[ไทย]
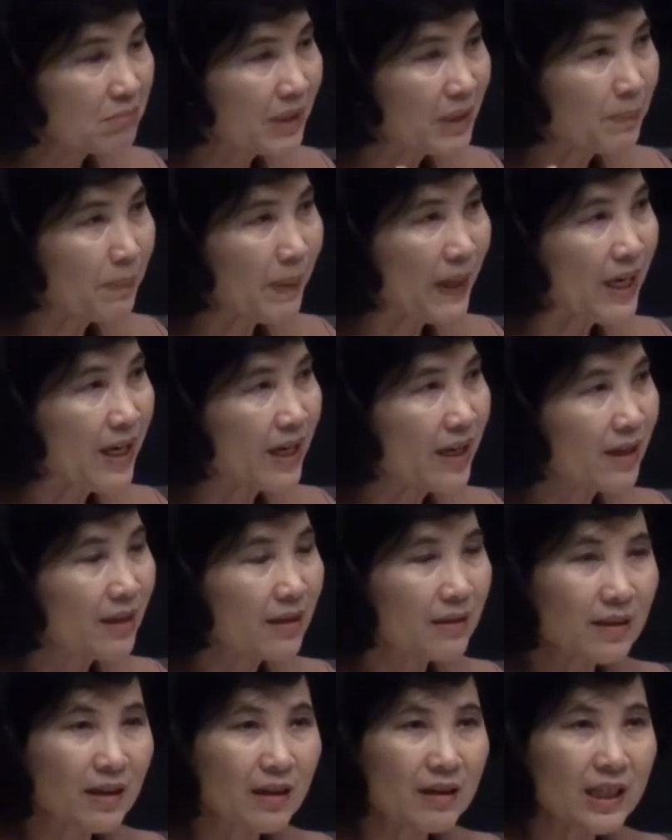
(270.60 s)
มันเป็น
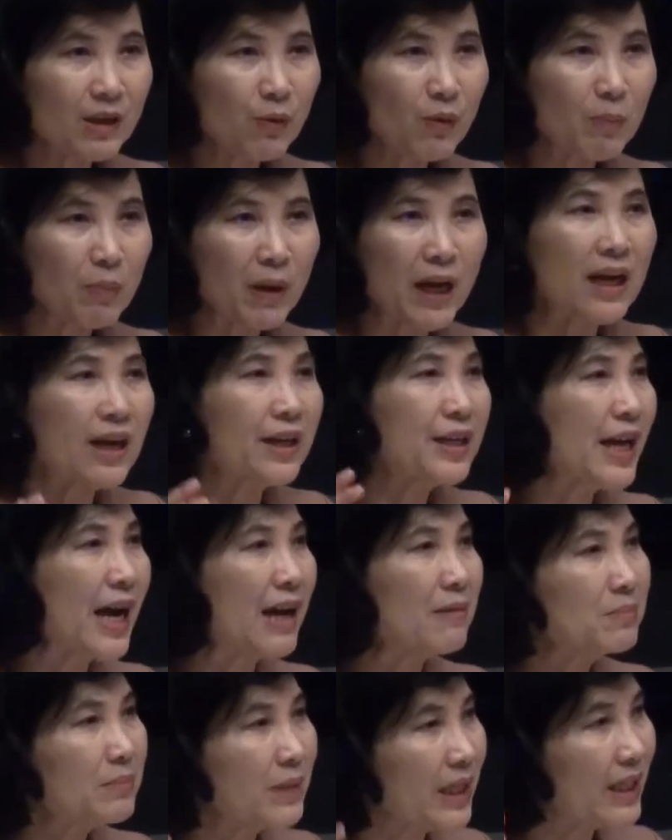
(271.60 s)
เขาเรียกว่า
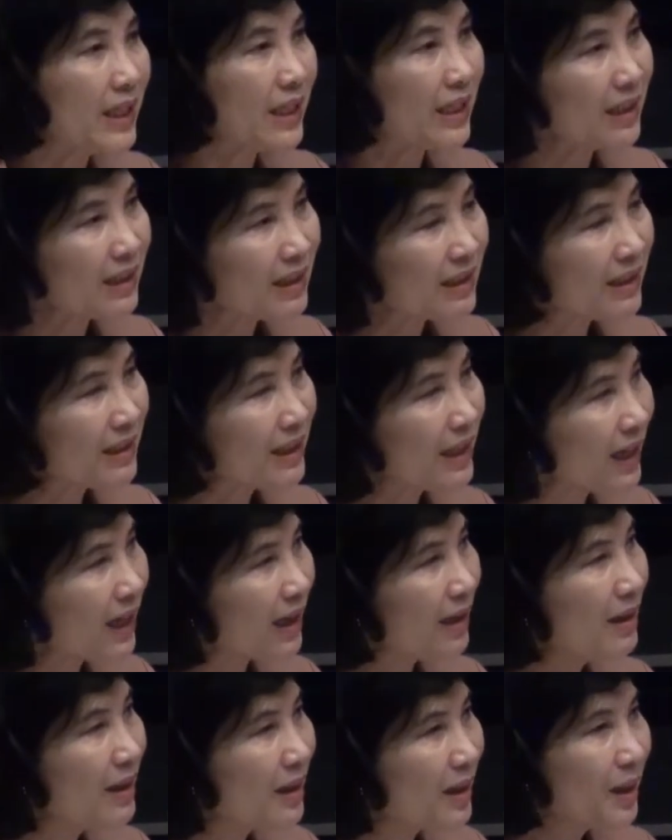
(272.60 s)
paradigm ใหม่นะ
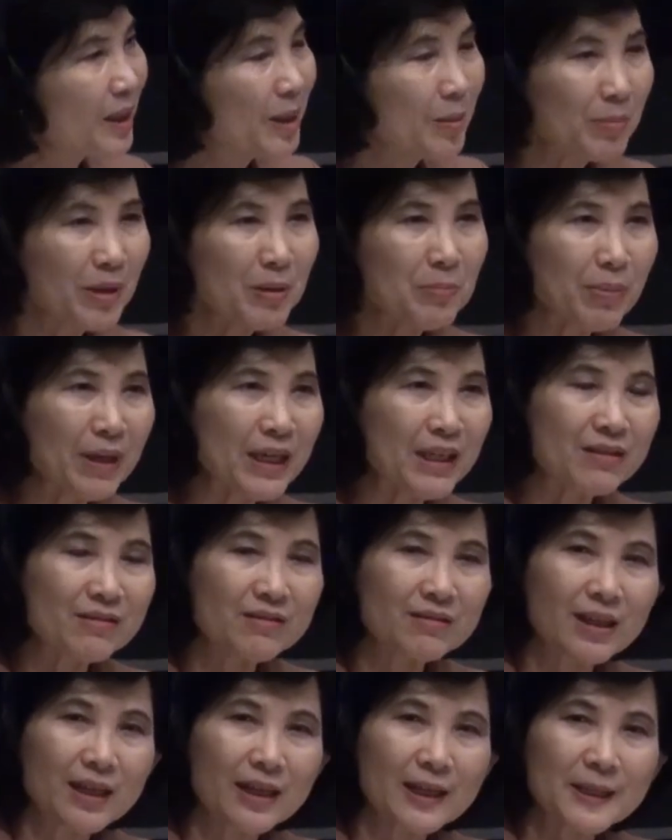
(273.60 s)
คะมันเป็น
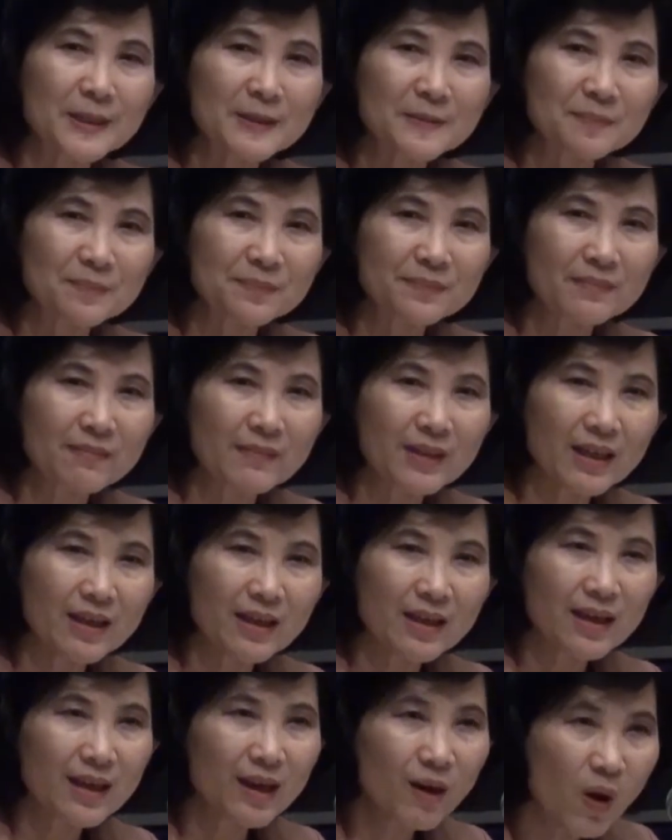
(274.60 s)

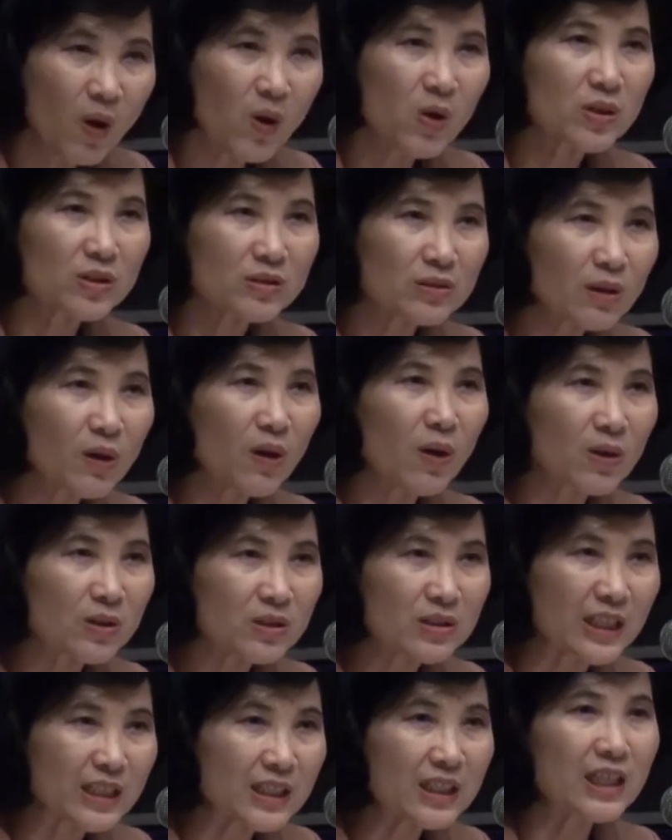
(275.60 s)
โลกโลก
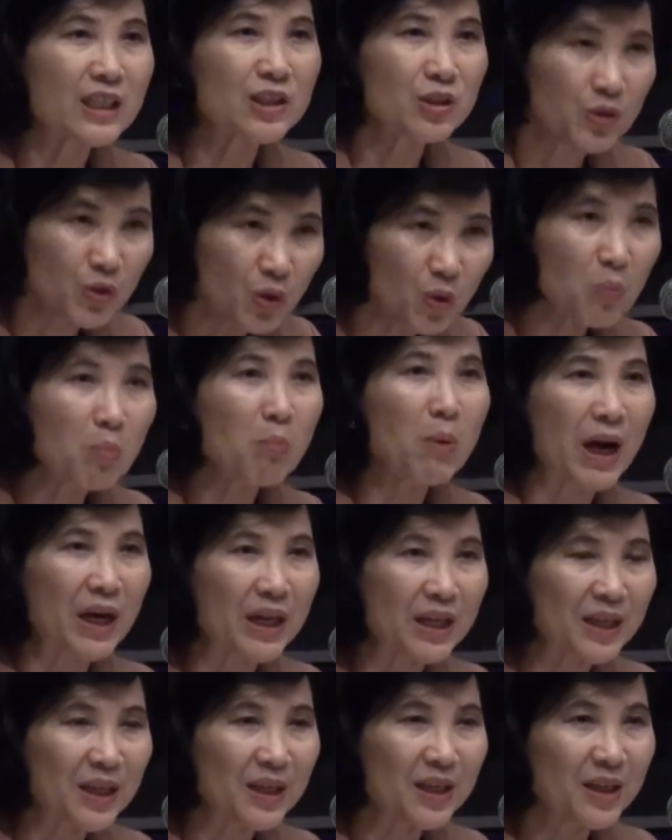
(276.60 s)
เศรษฐกิจยุคให
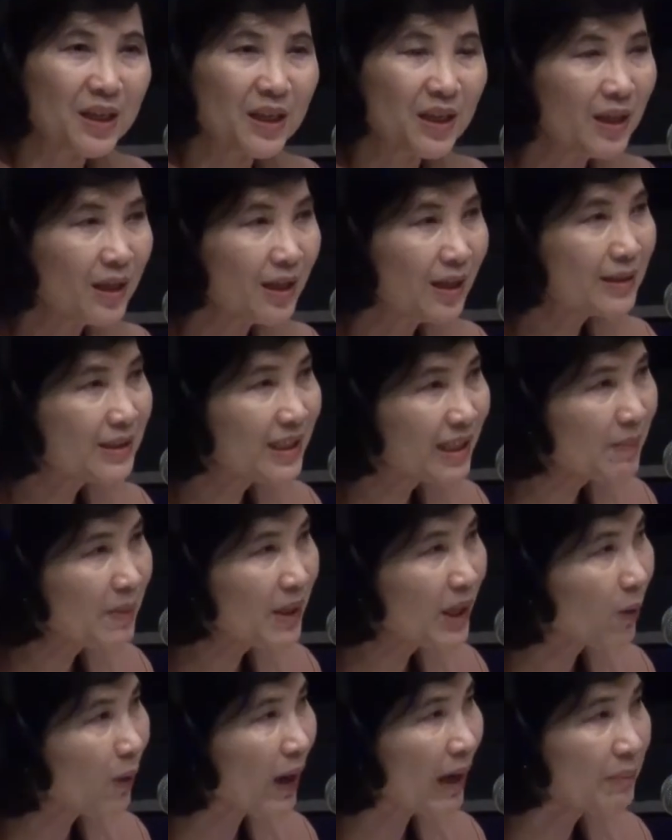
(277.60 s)
ม่ที่
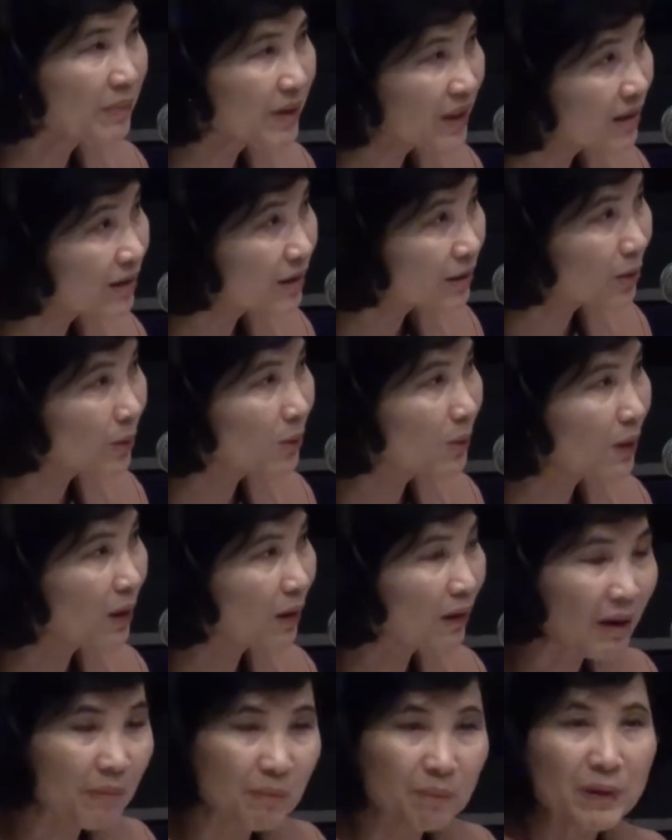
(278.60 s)
มีความตื่นตัว
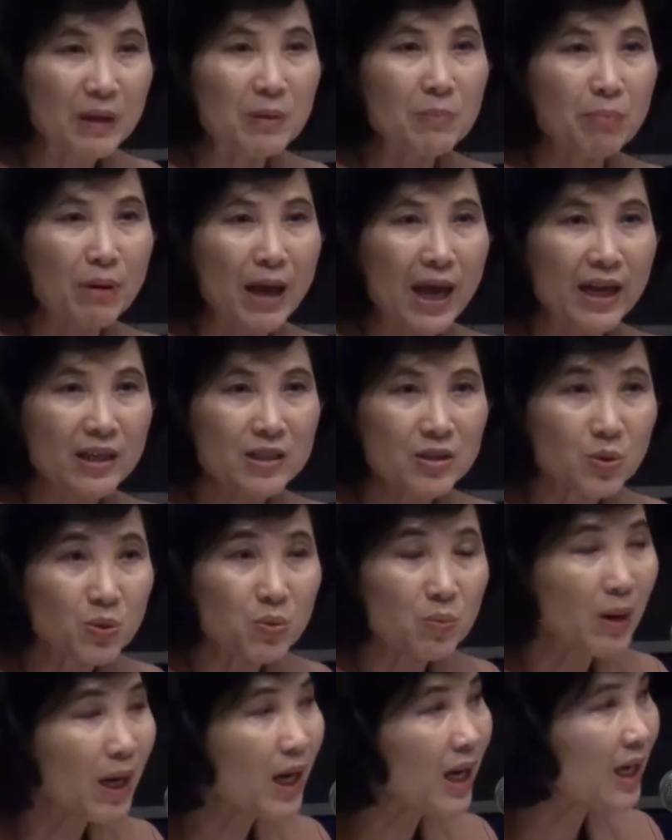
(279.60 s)
ความเปลี่ยนแปลงสู
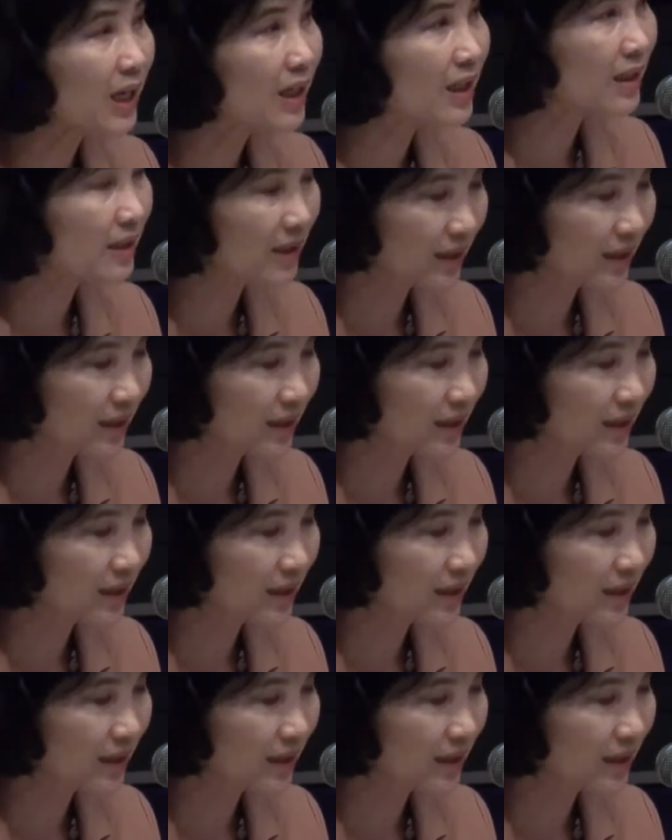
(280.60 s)
งมาก